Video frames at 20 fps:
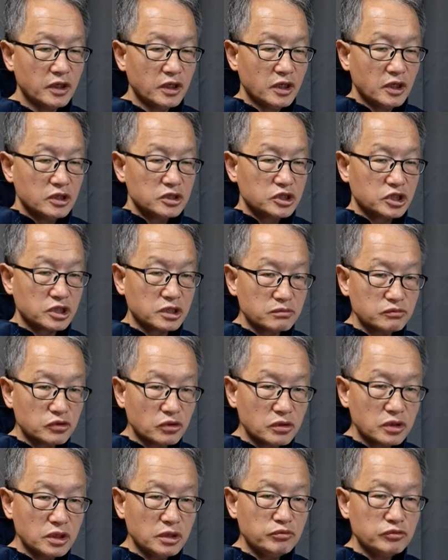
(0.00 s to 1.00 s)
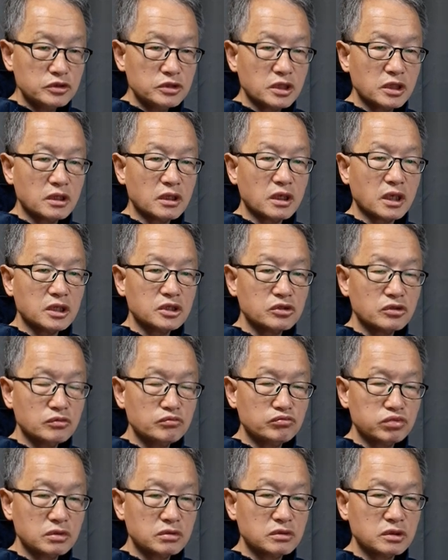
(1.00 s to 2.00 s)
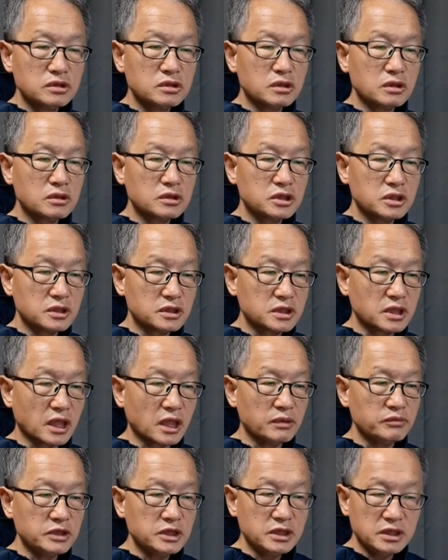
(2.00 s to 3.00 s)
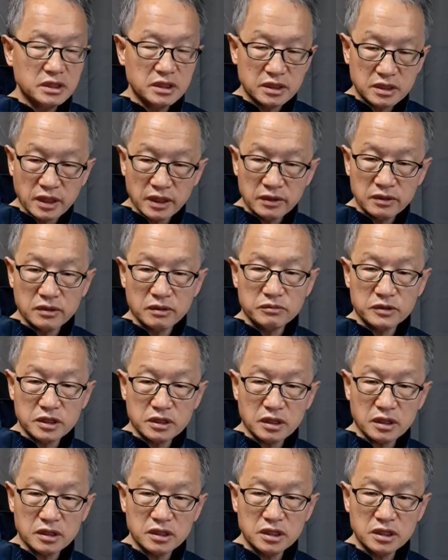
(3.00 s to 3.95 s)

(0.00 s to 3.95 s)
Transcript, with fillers: 지금도 이 문제를 가지고 물고 늘어지는 사람이 있다는 겁니다.